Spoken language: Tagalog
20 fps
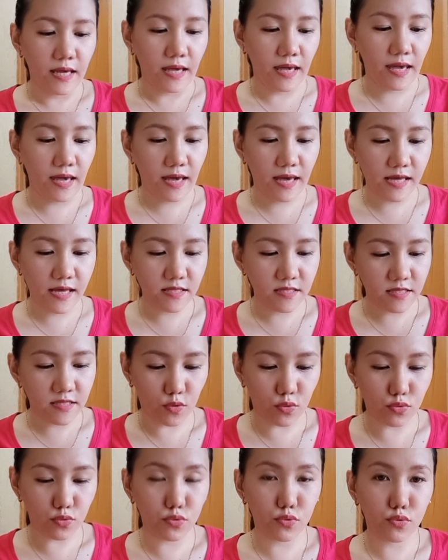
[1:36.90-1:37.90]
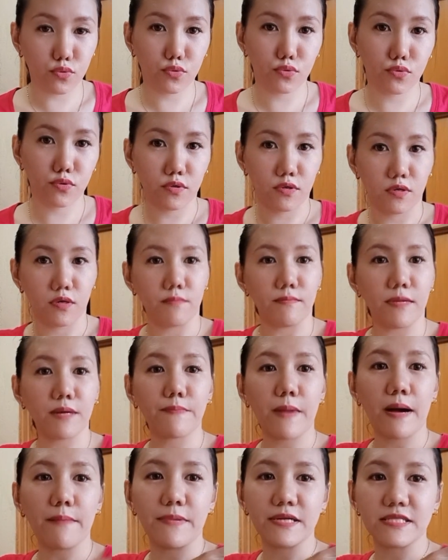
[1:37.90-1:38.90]
And um,
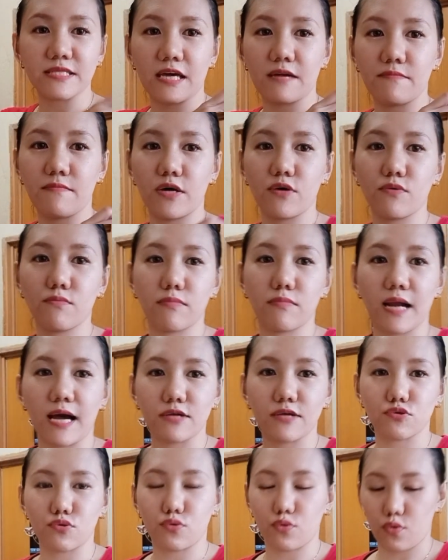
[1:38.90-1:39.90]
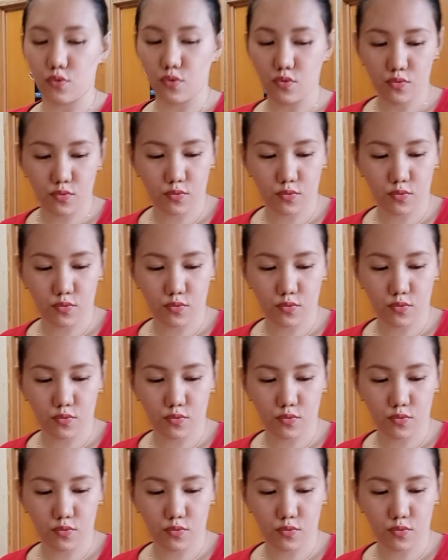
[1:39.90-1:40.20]
magpapantay ba yung braso ko?